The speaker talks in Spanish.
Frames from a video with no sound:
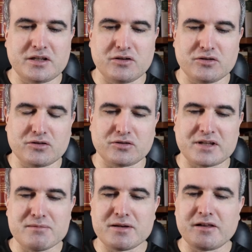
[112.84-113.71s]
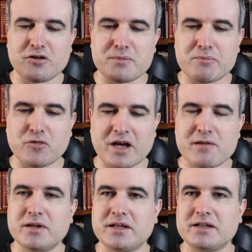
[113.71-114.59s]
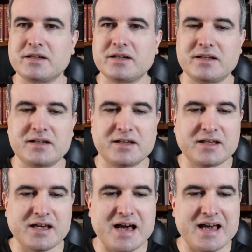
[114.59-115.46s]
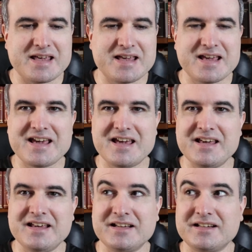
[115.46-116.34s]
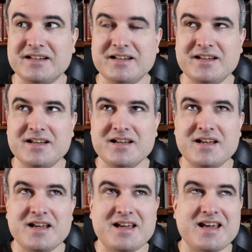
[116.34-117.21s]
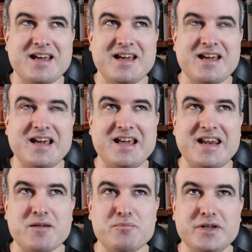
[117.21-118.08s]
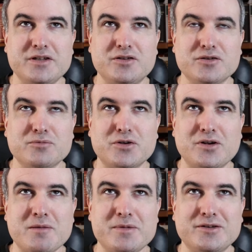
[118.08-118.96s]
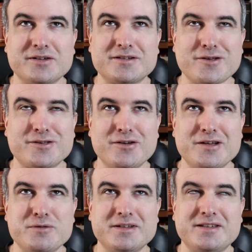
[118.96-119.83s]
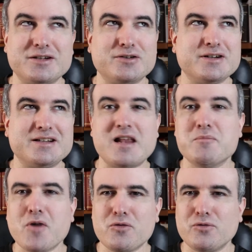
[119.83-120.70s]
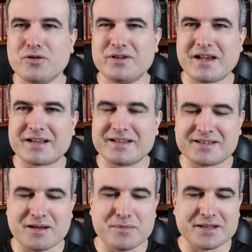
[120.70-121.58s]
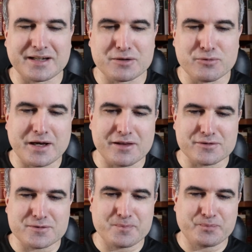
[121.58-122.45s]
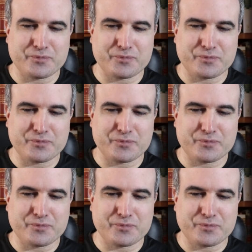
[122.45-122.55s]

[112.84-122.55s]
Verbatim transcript: lo notable, de lo memorable que hay en el ámbito, bueno, el ámbito es sociolingüístico, en el módulo en el que están matriculados